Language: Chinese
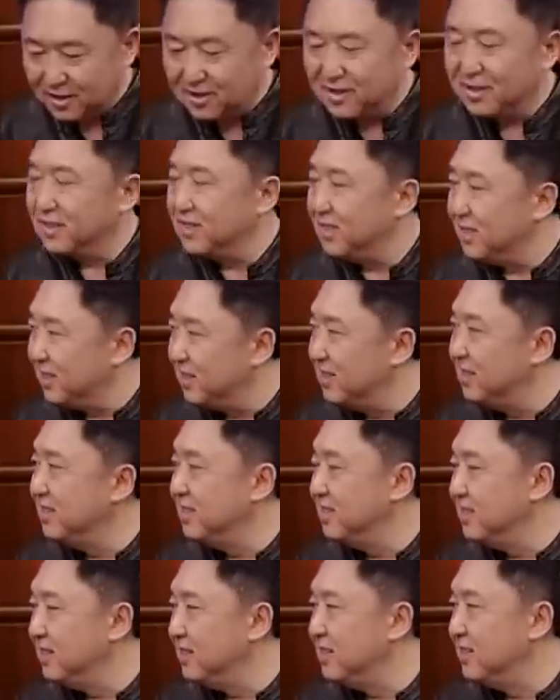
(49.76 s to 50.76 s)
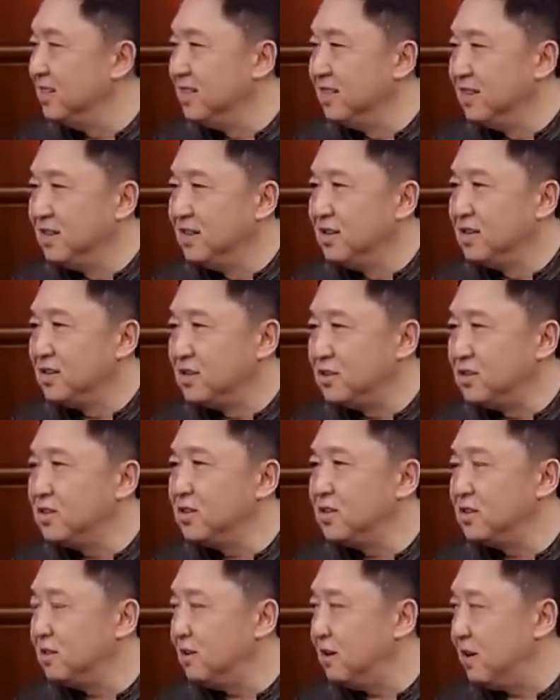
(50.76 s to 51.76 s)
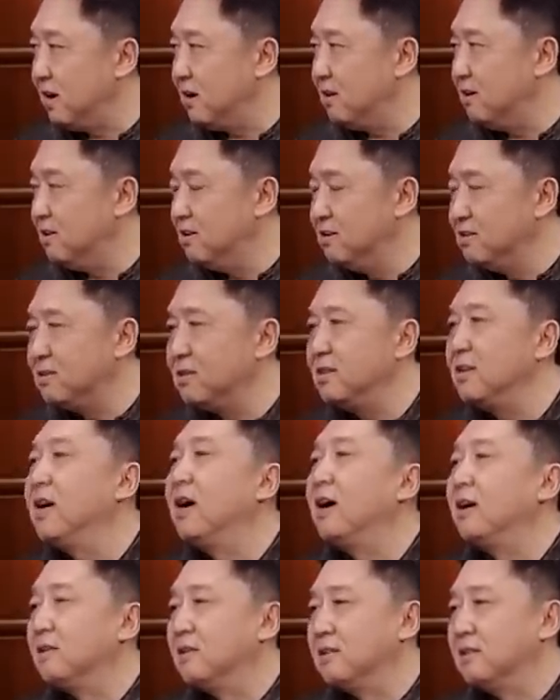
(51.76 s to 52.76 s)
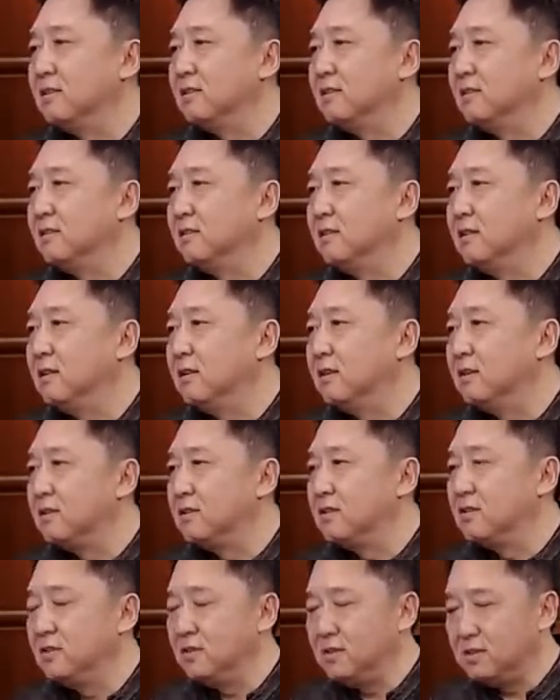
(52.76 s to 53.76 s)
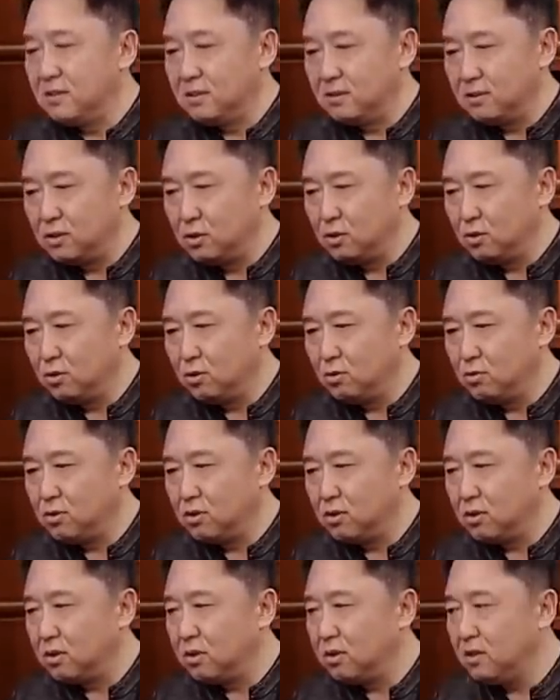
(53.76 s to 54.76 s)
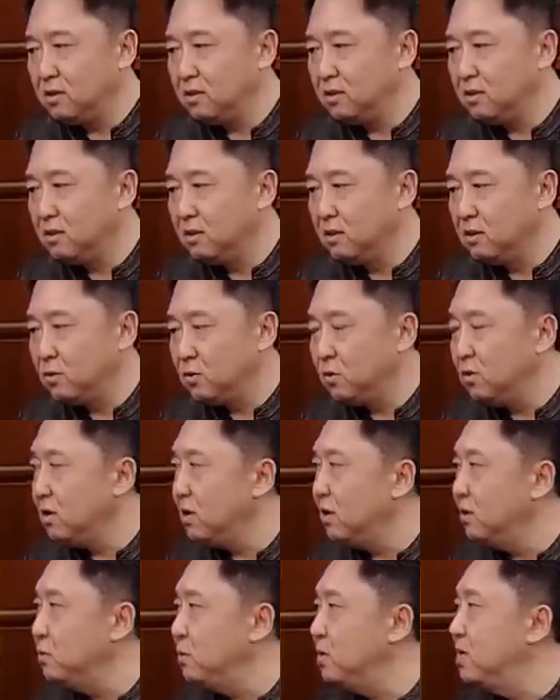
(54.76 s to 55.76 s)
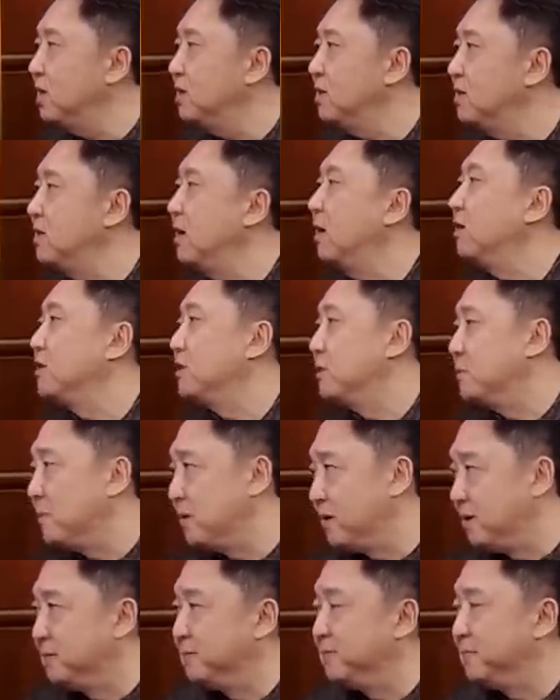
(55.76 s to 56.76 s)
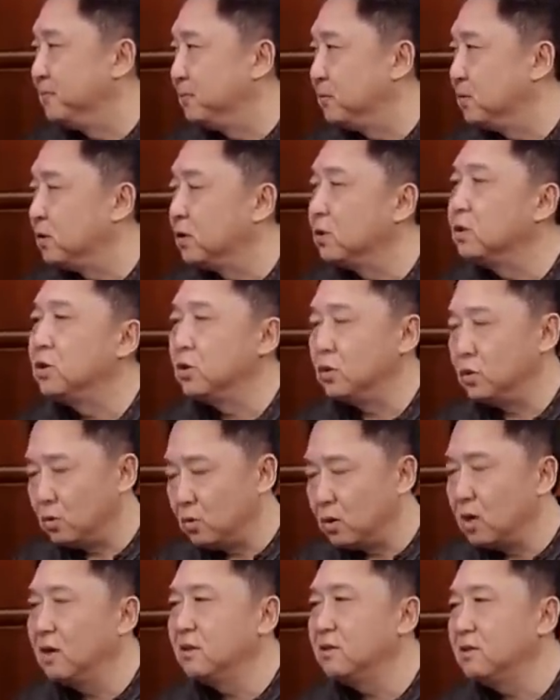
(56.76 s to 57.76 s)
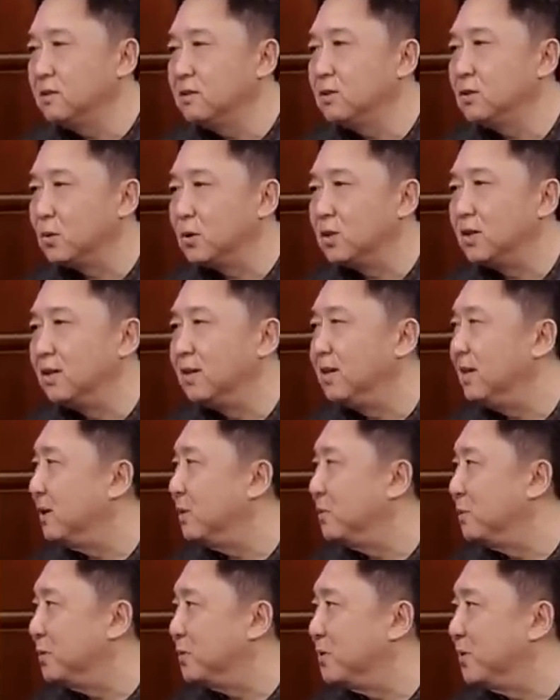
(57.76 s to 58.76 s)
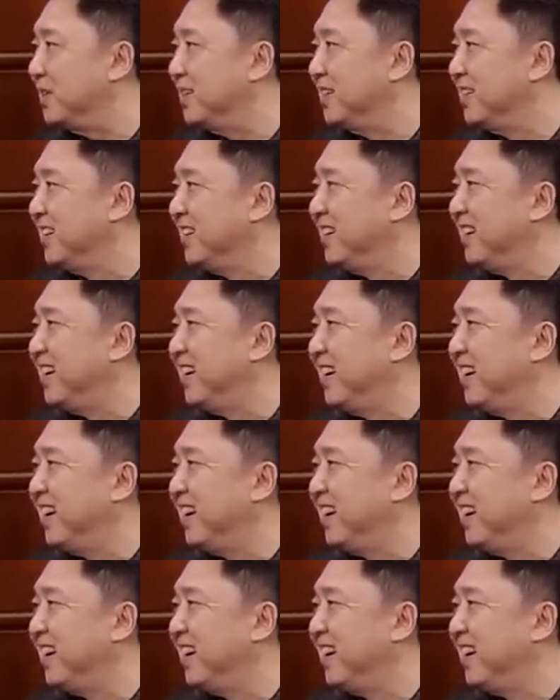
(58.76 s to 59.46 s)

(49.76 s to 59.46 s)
可这是说真心话，实际上两个人是一样的，实际上都是听郭德纲、于谦的相声嘛，哎，对，就有钢丝就可以了，我觉得。哎，